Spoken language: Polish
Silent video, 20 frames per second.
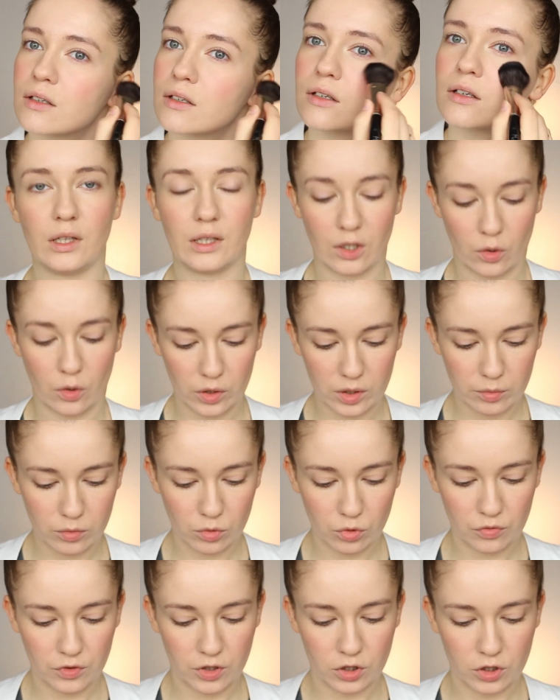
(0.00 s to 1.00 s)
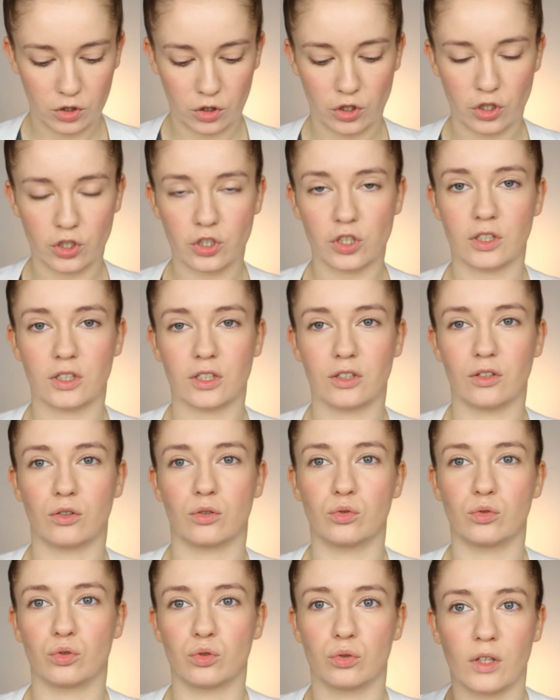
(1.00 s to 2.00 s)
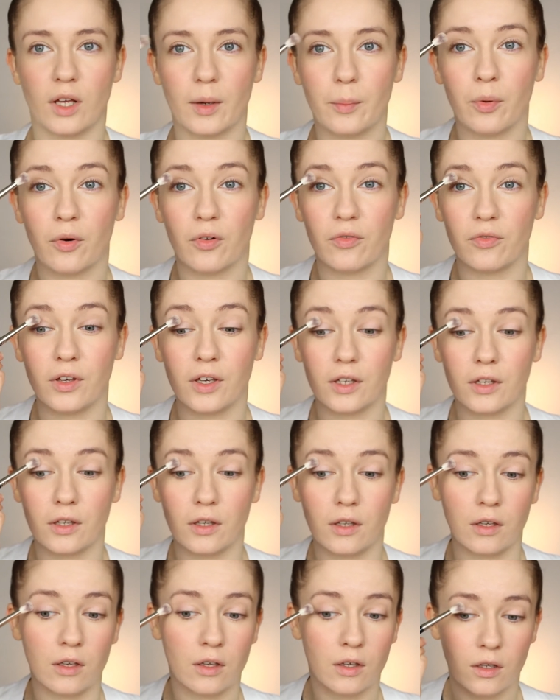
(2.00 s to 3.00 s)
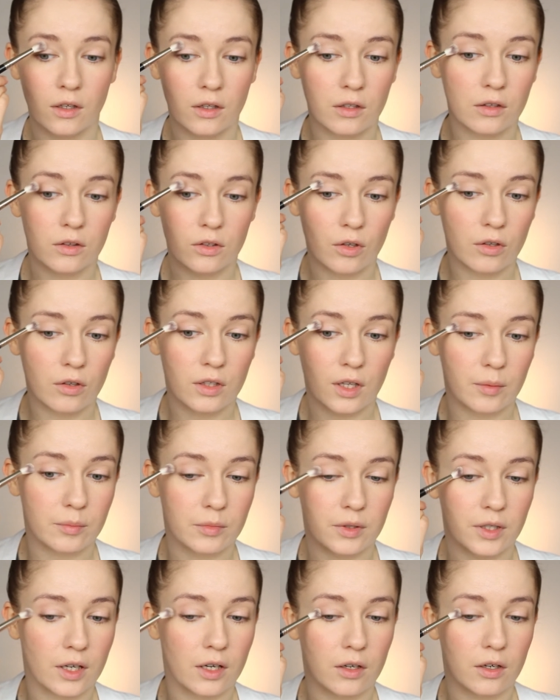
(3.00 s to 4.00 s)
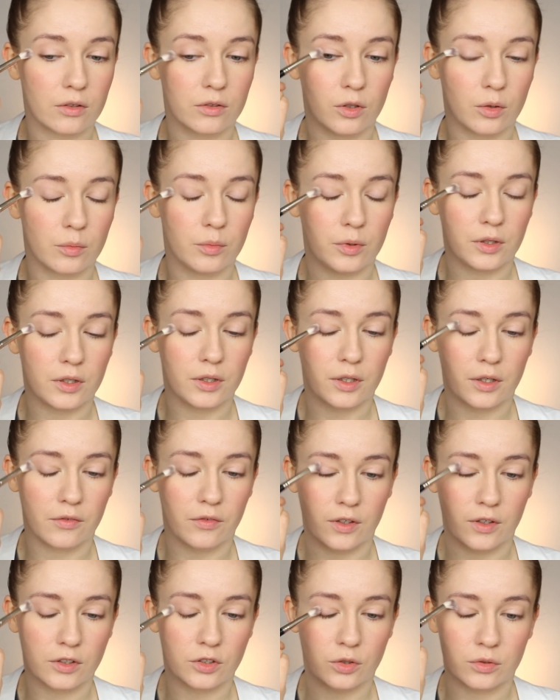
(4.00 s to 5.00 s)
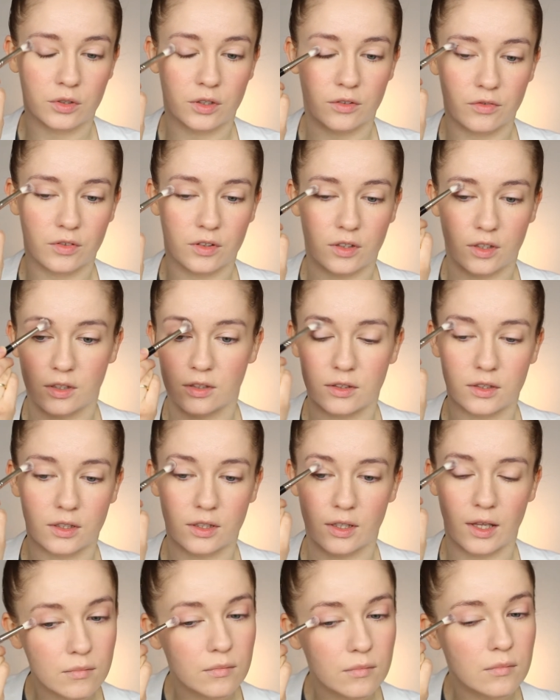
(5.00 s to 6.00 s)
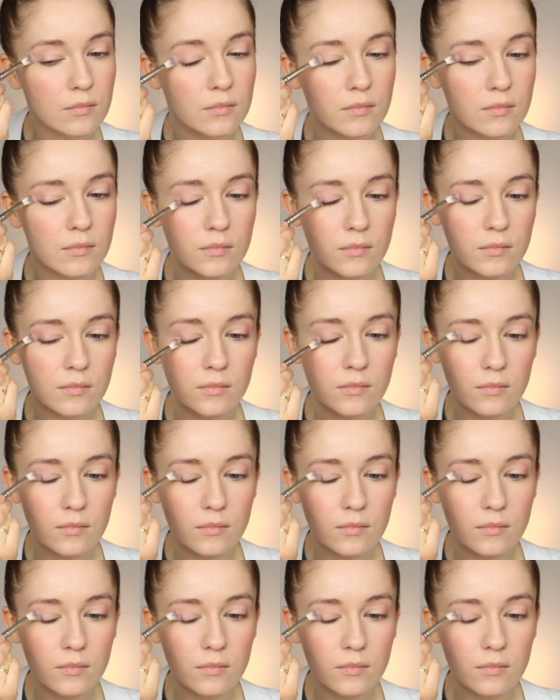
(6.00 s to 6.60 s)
I nakładam również troszeczkę tego różu na powieki, to nam da odrobinkę większą definicję dla oka.